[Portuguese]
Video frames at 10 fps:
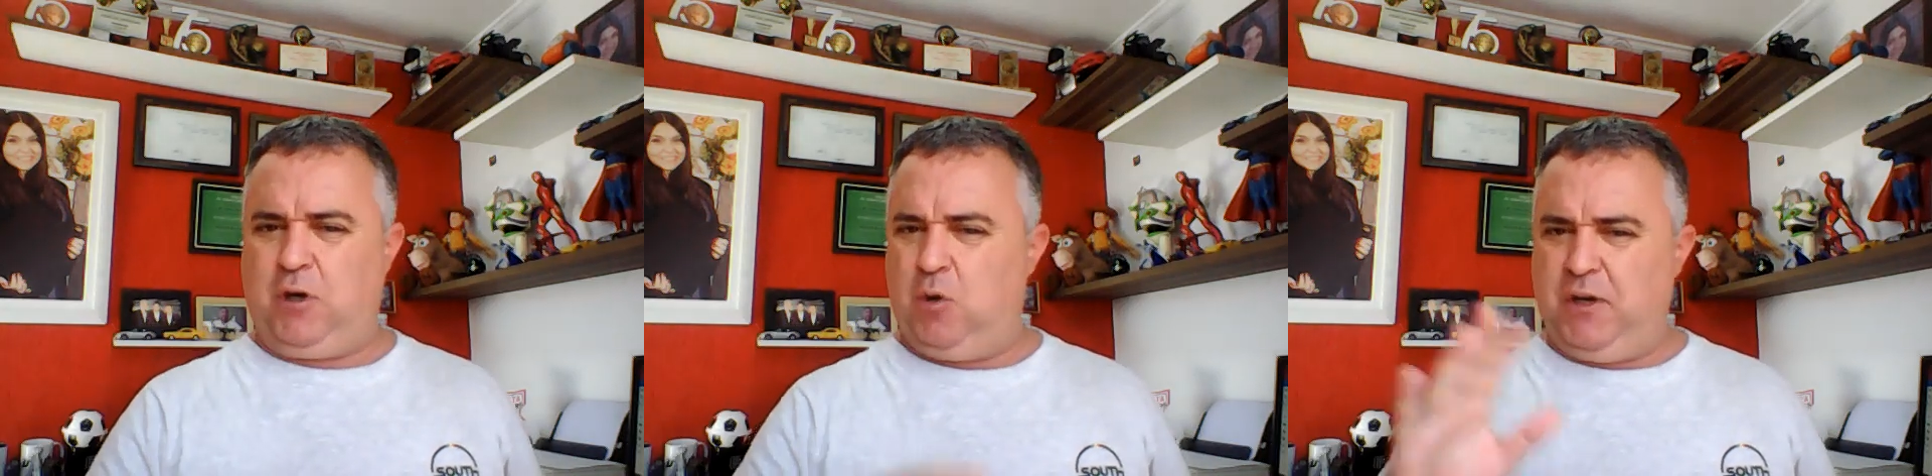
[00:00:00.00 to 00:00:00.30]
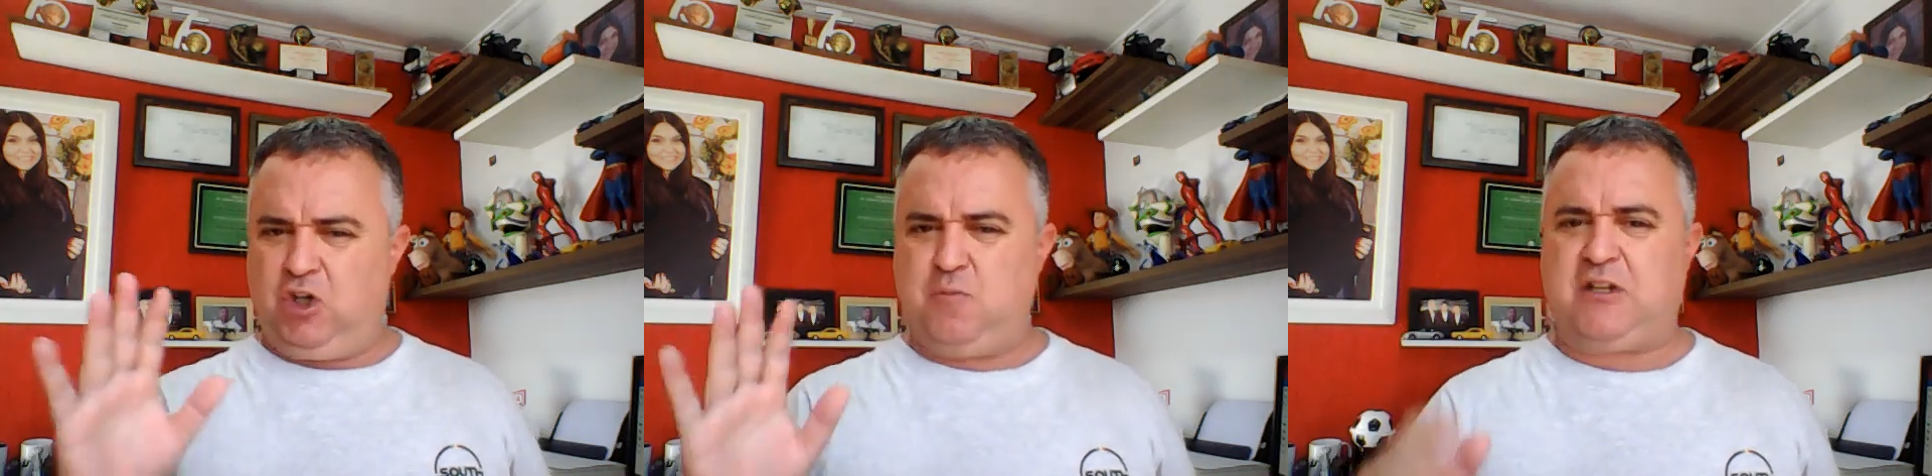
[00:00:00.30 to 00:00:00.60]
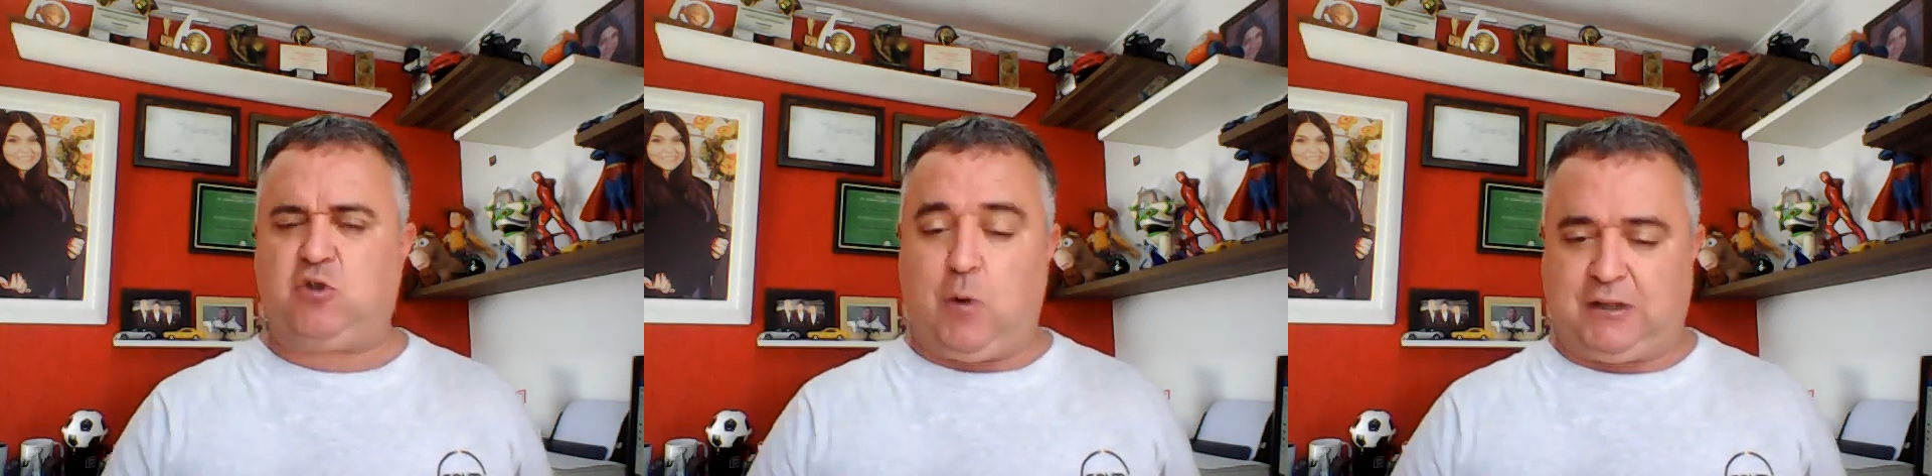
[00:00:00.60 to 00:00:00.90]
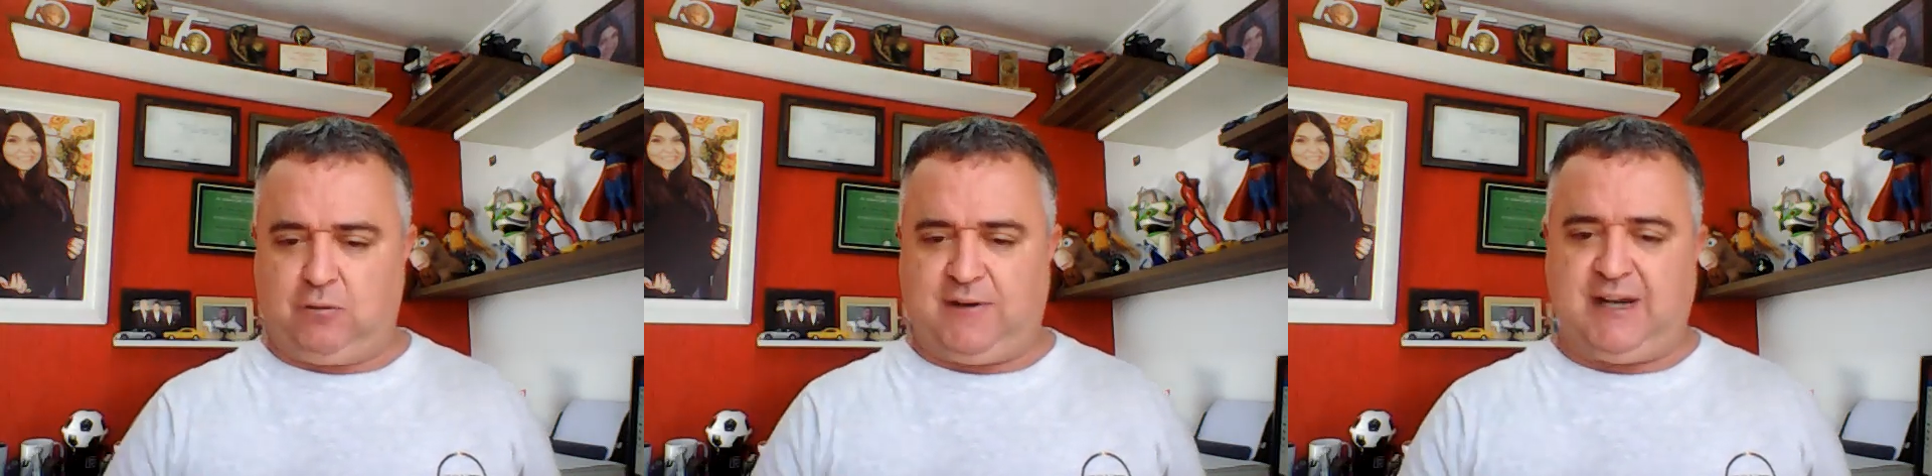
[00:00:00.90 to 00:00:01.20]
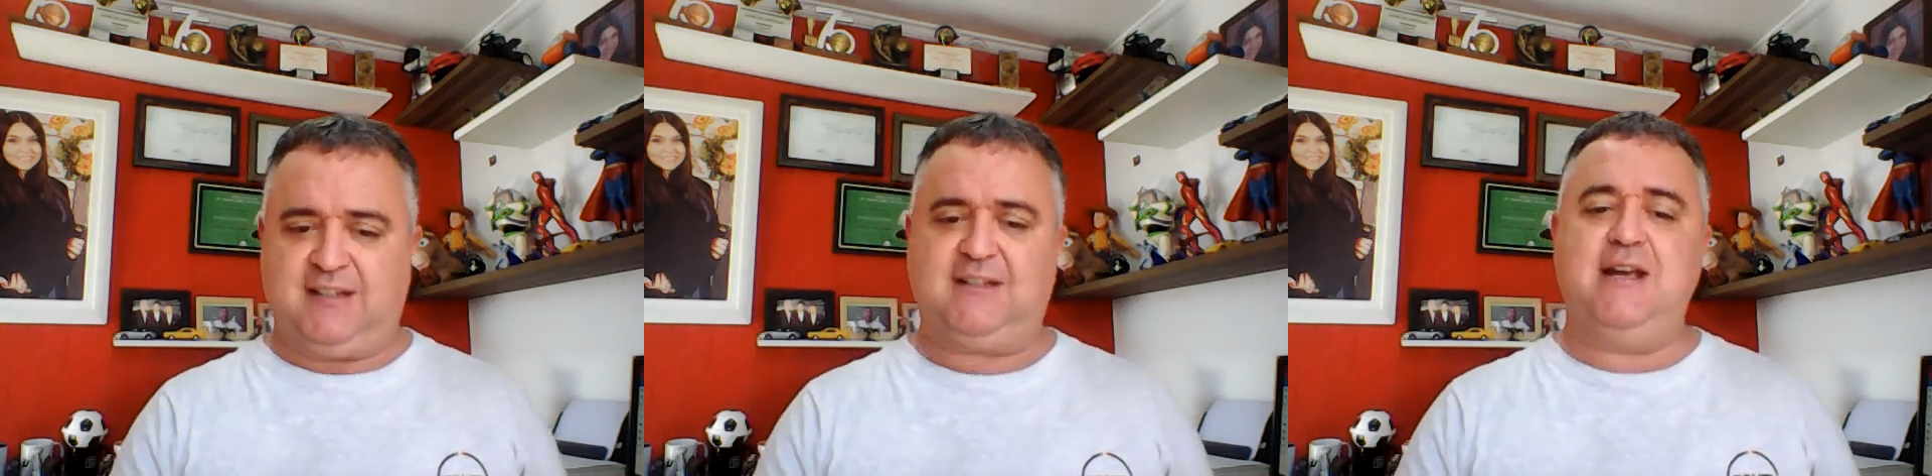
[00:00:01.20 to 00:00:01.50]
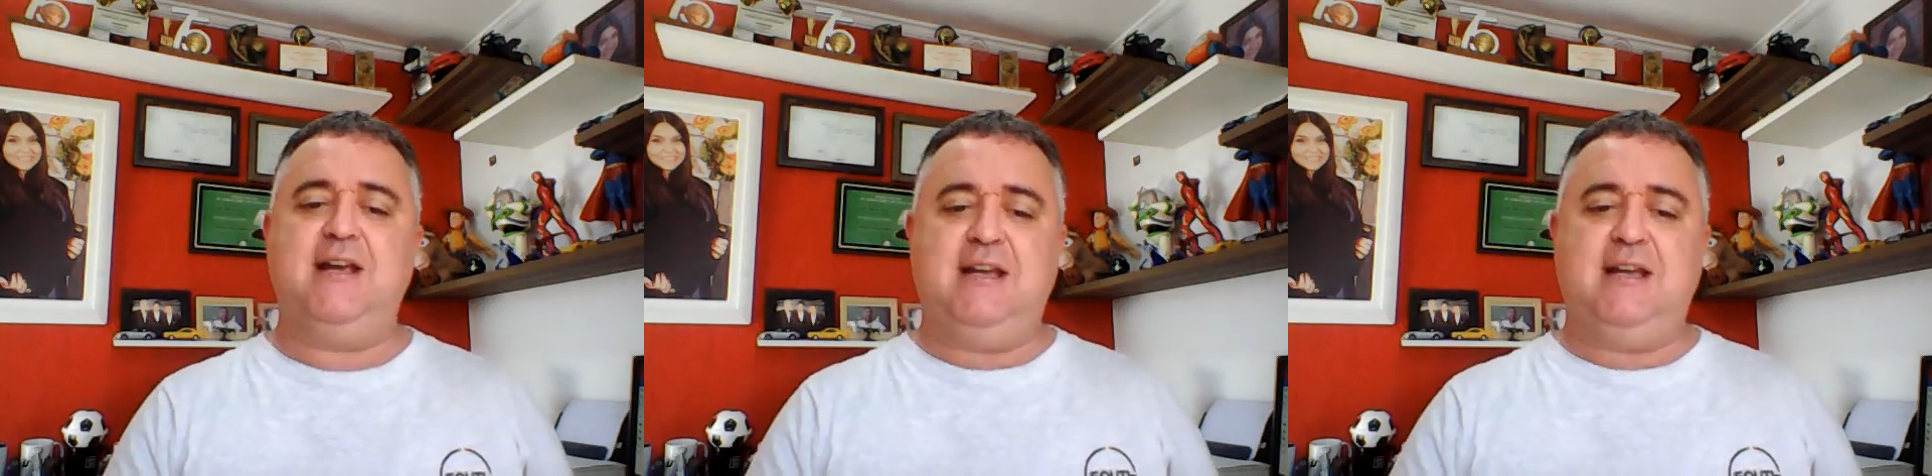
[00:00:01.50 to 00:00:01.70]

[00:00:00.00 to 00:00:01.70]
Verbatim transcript: pelo menos umas quatro vagas.